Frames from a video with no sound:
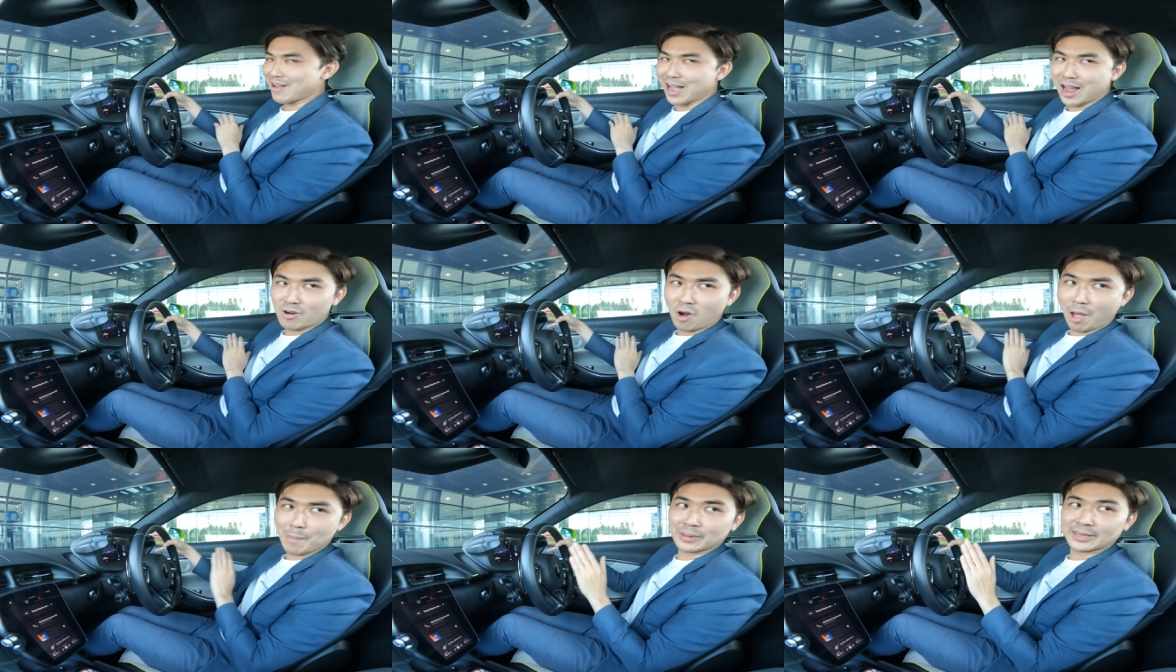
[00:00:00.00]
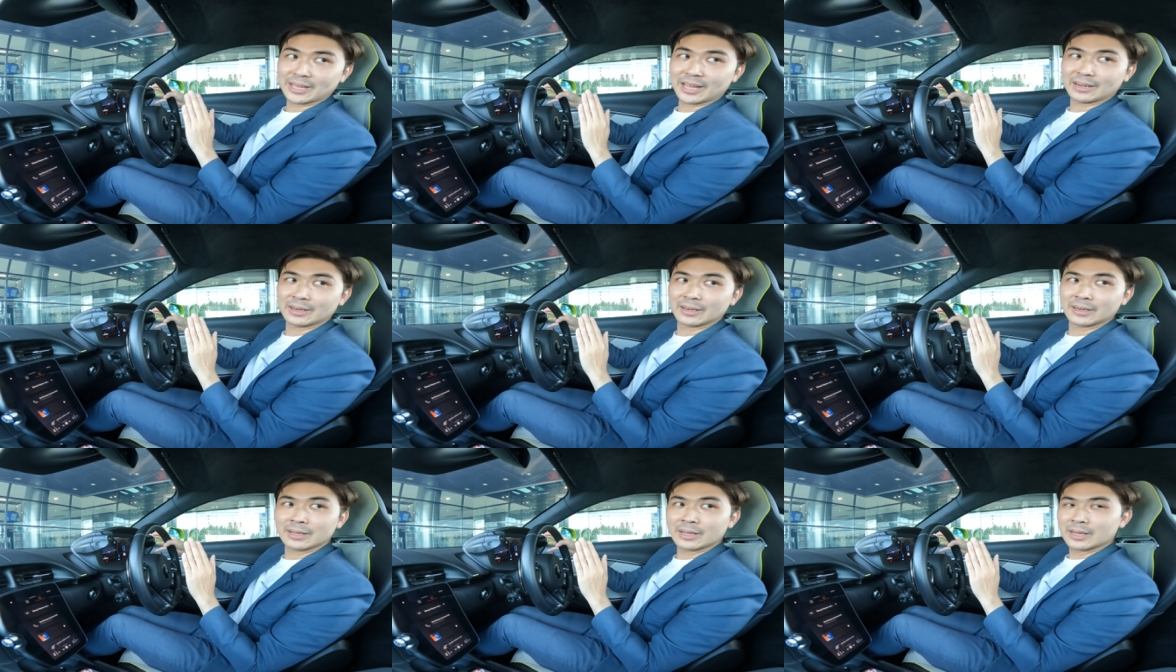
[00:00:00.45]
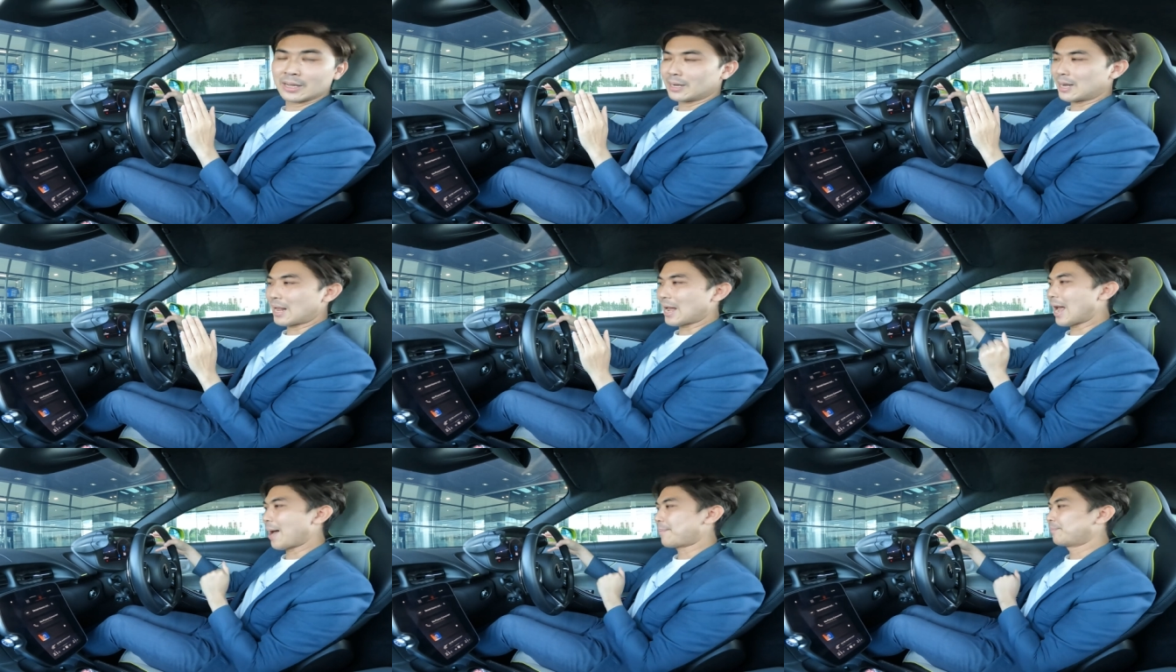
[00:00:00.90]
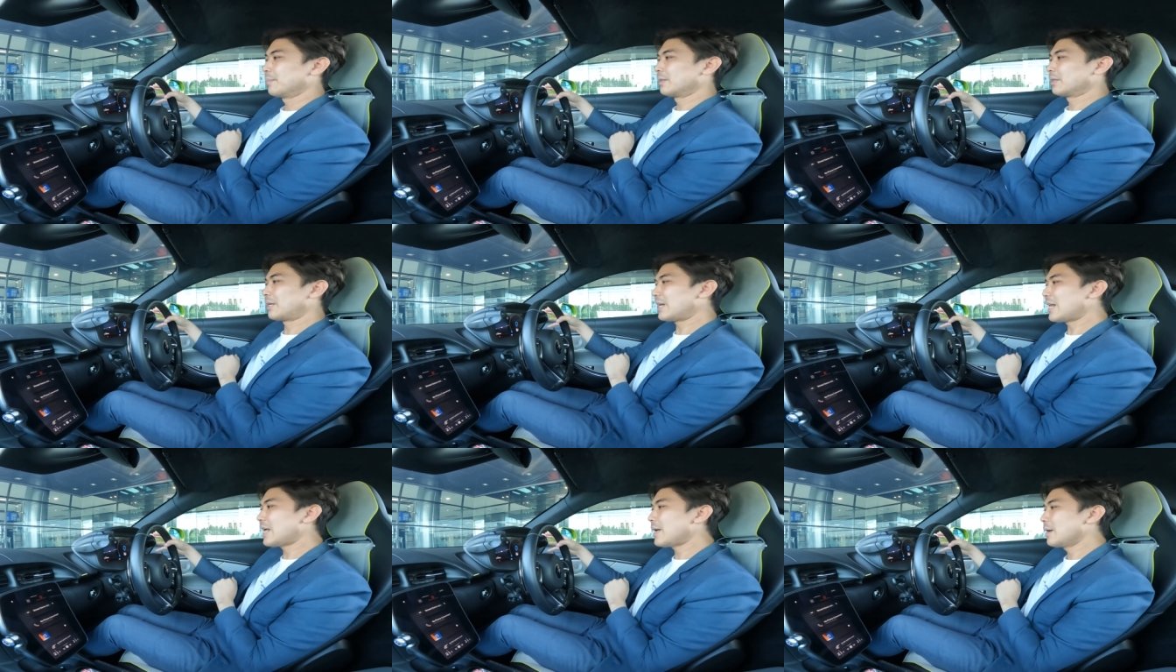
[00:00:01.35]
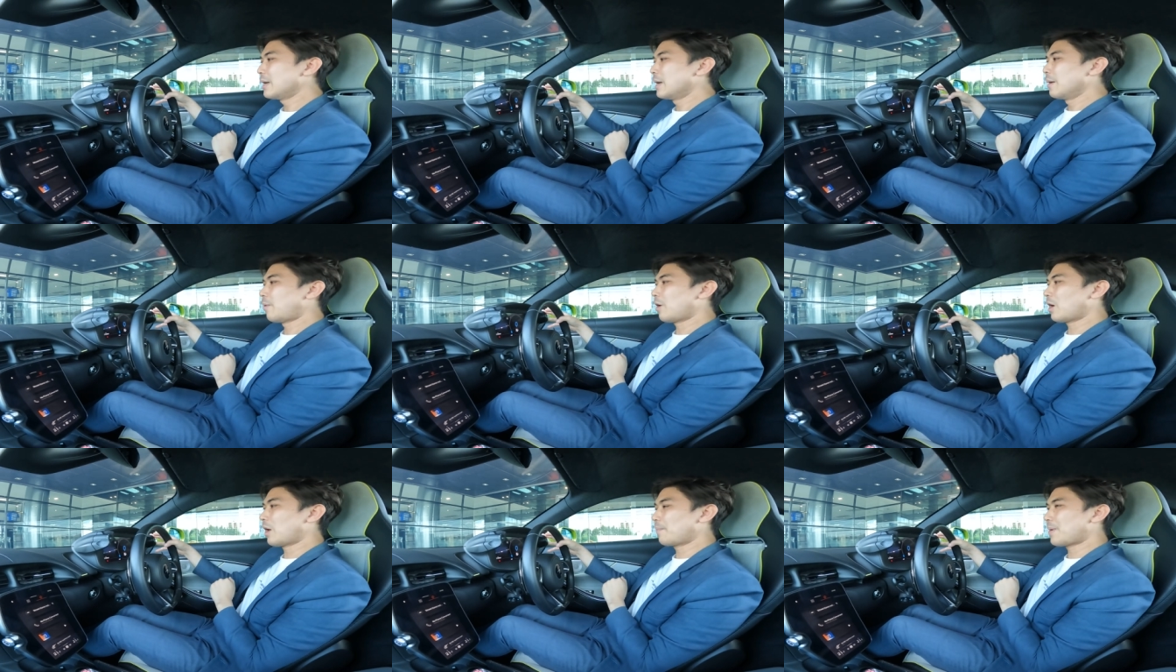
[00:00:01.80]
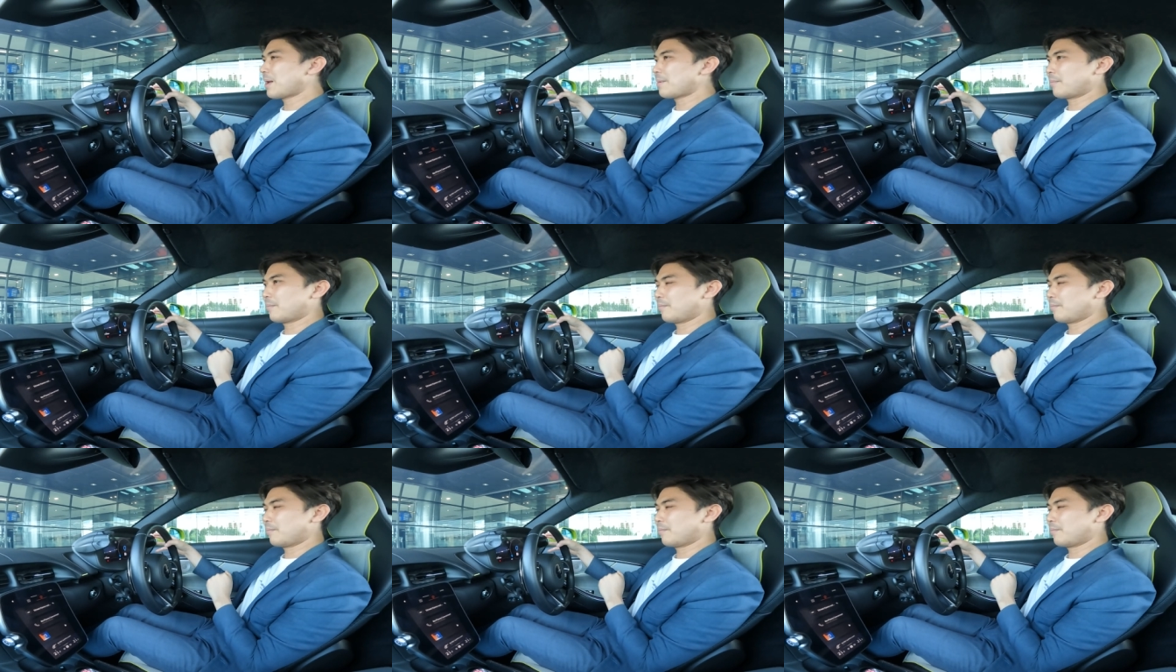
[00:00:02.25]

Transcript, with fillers: ฟ้า 100%นะครับ ทีนี้พอเราเปลี่ยน